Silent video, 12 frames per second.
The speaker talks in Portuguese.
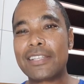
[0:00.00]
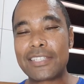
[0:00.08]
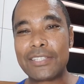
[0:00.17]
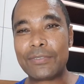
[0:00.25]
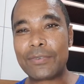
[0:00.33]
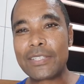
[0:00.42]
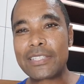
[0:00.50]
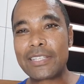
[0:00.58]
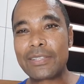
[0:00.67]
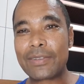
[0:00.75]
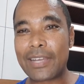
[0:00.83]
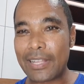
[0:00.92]
Se não for
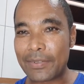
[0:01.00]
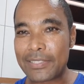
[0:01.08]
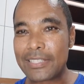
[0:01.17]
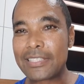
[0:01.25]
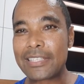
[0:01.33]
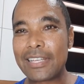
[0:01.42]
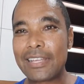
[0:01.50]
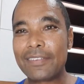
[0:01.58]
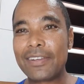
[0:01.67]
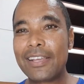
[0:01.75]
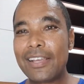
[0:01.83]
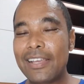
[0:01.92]
inscrito no canal, se
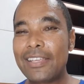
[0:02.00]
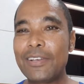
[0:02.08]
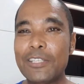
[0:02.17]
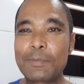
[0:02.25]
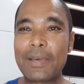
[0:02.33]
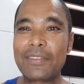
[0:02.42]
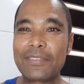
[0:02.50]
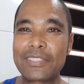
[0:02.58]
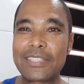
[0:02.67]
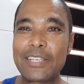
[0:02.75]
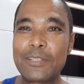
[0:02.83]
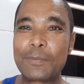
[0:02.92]
inscreva. E eu espero
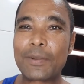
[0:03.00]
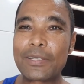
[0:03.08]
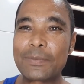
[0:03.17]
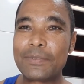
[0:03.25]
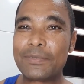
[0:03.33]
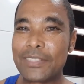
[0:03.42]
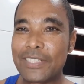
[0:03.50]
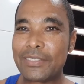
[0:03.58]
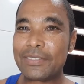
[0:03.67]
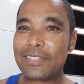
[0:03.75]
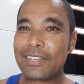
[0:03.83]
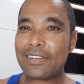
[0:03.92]
vocês no próximo
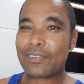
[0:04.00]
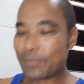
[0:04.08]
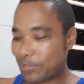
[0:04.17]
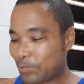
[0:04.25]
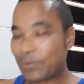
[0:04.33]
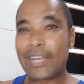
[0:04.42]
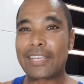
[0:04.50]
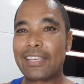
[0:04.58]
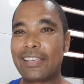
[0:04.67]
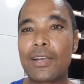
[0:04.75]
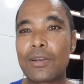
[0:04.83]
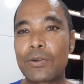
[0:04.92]
vídeo. Continuar
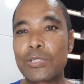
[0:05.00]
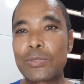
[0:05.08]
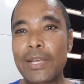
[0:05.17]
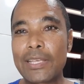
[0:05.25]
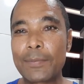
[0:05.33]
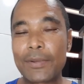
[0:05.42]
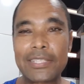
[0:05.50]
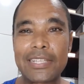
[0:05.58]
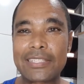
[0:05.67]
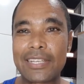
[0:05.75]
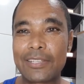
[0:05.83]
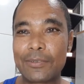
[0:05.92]
aqui, continuar aqui
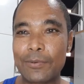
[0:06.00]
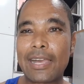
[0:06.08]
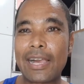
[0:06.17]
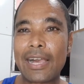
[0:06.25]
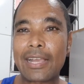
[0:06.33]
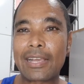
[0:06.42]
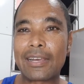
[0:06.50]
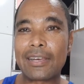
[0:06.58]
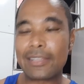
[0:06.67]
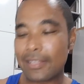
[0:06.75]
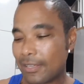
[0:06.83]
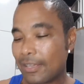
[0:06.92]
processando a
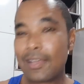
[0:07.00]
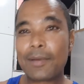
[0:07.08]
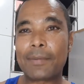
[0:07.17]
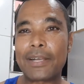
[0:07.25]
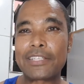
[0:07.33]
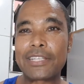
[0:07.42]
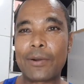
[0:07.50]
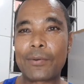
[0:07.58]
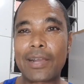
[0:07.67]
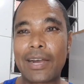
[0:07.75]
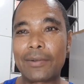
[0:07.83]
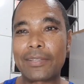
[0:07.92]
cana para tirar o
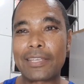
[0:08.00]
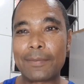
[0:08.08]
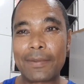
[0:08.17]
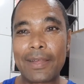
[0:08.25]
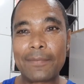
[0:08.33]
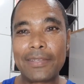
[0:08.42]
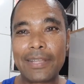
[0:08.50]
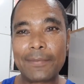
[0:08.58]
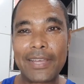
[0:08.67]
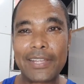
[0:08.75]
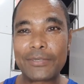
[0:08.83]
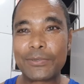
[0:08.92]
caldo aqui para mim na
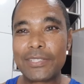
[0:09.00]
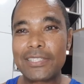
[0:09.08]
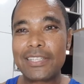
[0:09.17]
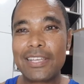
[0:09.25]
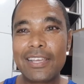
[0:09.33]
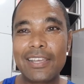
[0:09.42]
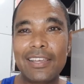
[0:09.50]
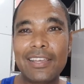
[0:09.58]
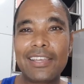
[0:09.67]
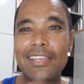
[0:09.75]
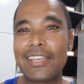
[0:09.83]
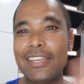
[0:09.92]
minha juice
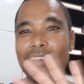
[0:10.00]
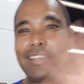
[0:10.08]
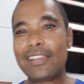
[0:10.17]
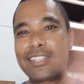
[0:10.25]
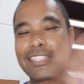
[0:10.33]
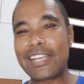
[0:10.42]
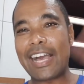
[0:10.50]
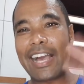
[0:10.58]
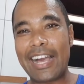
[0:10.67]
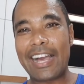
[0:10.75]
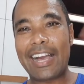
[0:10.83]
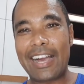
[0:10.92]
e
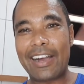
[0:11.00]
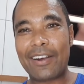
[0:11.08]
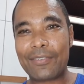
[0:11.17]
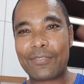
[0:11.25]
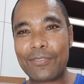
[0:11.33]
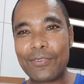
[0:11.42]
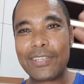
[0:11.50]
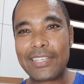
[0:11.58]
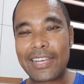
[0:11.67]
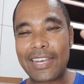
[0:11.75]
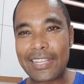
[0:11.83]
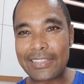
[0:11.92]
tchau,
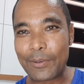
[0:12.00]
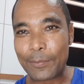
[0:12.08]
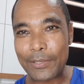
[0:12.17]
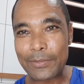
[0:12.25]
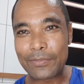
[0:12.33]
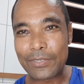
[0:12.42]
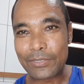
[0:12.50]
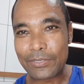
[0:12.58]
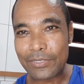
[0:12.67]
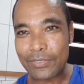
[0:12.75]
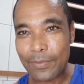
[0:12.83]
fui, até o próximo vídeo.